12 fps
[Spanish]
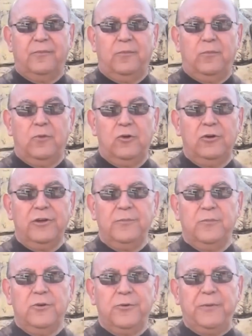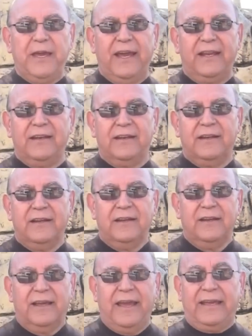muy, muy bien
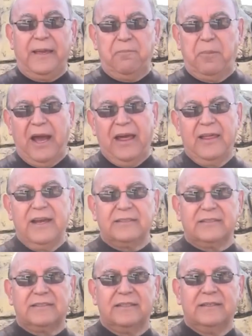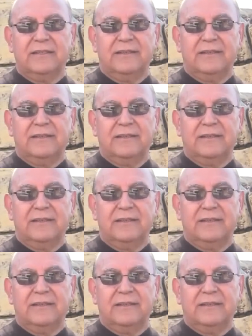equipadas,